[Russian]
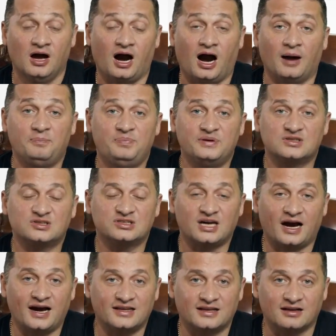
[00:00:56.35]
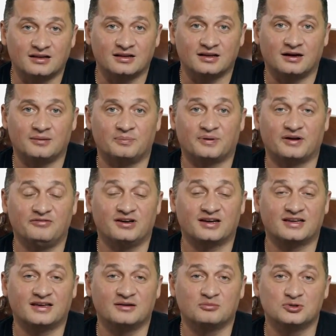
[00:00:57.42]
Обязательно
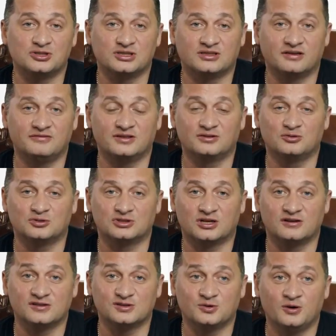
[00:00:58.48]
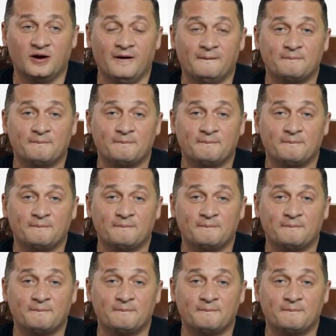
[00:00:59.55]
проверьте ему щитовидную железу